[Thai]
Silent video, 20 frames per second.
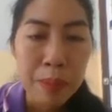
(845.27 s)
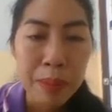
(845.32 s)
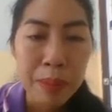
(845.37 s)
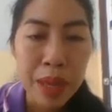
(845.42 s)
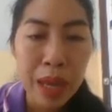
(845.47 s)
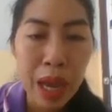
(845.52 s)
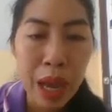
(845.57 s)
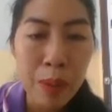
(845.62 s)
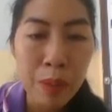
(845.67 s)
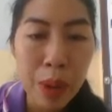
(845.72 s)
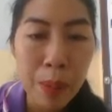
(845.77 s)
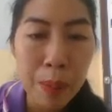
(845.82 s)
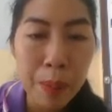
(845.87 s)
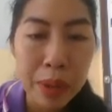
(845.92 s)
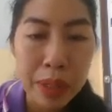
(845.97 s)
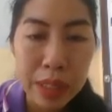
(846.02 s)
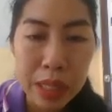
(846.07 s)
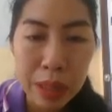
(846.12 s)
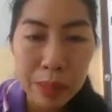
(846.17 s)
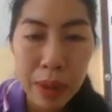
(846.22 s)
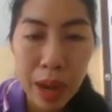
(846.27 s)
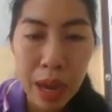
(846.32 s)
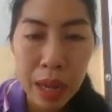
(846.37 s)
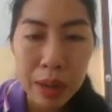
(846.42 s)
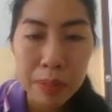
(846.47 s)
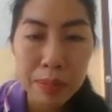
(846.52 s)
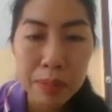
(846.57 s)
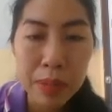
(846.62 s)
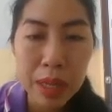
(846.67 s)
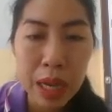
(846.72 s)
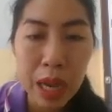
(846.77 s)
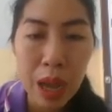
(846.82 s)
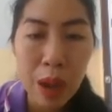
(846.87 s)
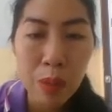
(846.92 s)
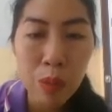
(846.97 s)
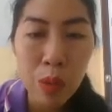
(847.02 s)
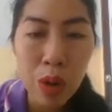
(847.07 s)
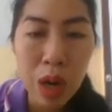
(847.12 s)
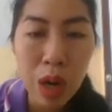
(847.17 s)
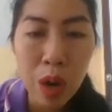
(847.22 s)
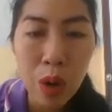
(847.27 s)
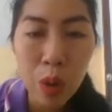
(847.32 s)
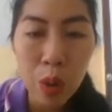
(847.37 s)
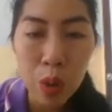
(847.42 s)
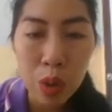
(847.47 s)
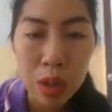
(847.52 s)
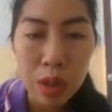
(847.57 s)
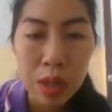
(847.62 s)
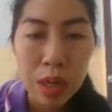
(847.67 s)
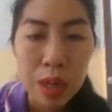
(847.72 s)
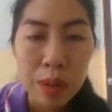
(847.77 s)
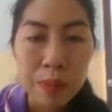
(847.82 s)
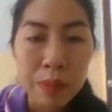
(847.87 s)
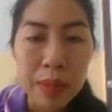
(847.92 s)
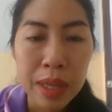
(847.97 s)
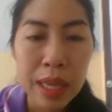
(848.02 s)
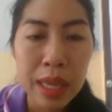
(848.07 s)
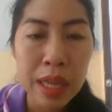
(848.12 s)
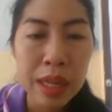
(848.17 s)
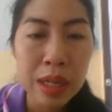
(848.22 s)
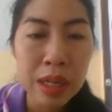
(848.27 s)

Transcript: มีคำว่าปฏิบัติ มีคำว่ากฎมี